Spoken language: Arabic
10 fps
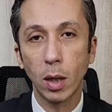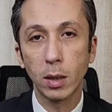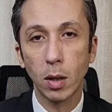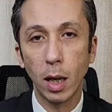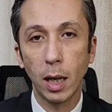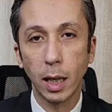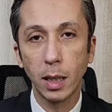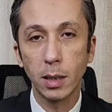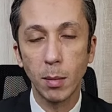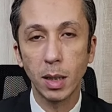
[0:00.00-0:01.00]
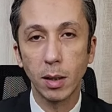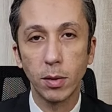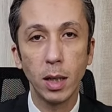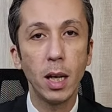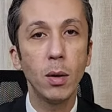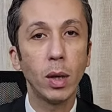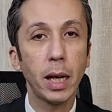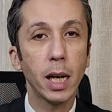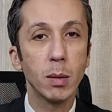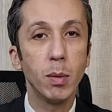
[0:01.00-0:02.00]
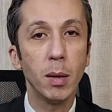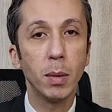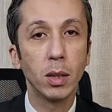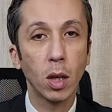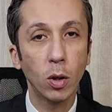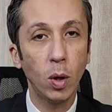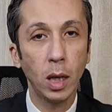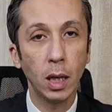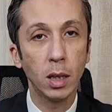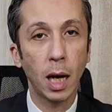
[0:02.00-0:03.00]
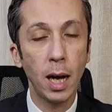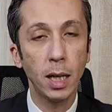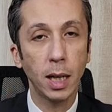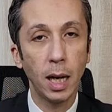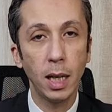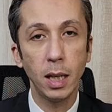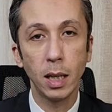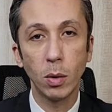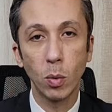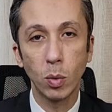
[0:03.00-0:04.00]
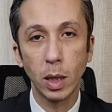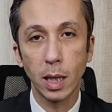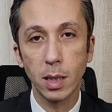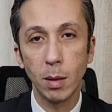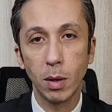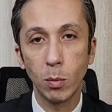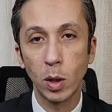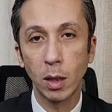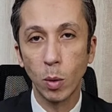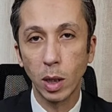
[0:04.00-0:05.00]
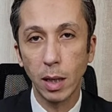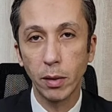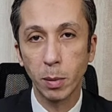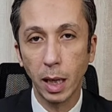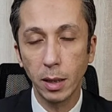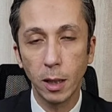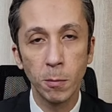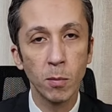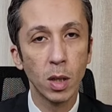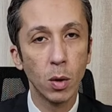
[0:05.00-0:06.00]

الطرح الاخير زي ما اتفقنا وايه اسباب تراجع العائد على الأذون الخزانه بالمده المختلفه بتاعتها